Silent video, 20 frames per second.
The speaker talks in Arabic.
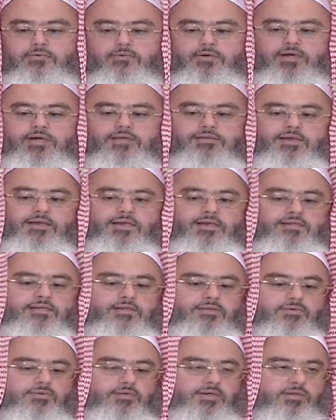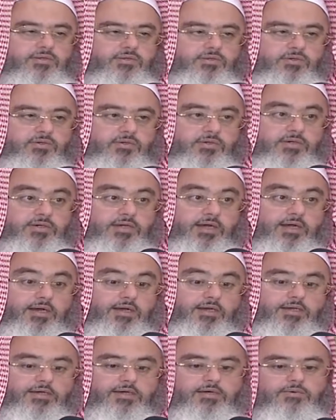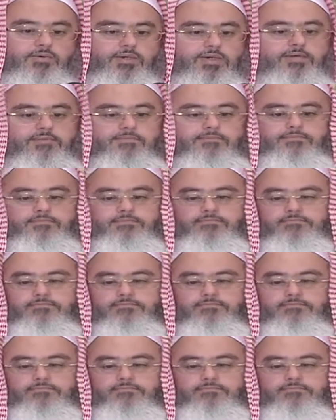وهذا الحديث رد على قولهم